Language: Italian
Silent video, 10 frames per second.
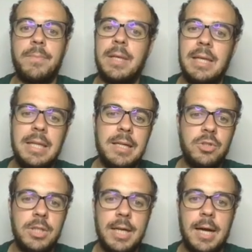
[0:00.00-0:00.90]
In linea
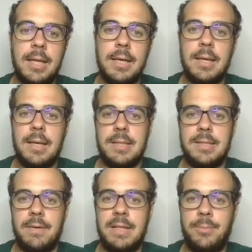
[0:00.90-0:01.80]
generale
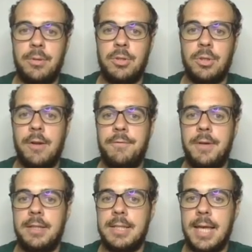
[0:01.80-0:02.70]
se avete prezioso
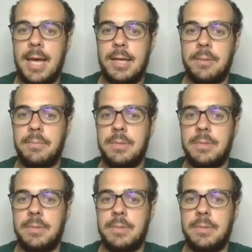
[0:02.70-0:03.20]
l'alfine 6